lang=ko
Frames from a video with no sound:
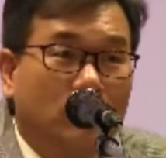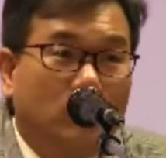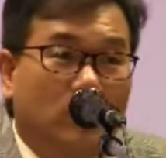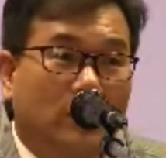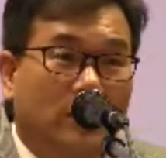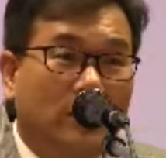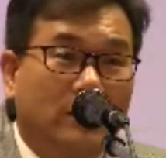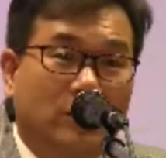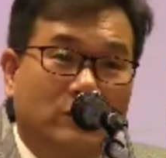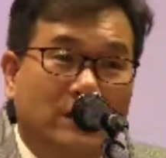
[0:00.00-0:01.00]
뭘까
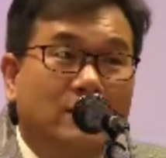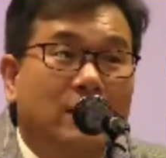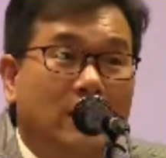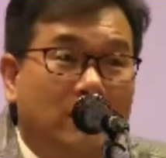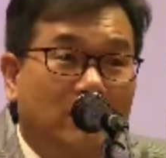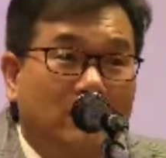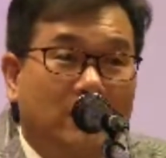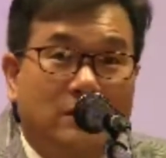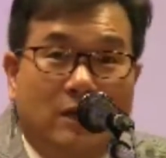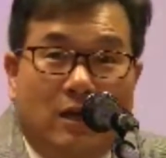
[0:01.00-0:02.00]
될까요 재산 아닙니까
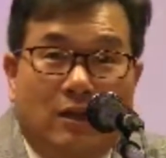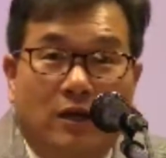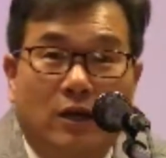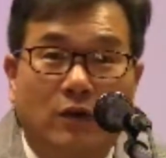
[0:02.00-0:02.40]
재산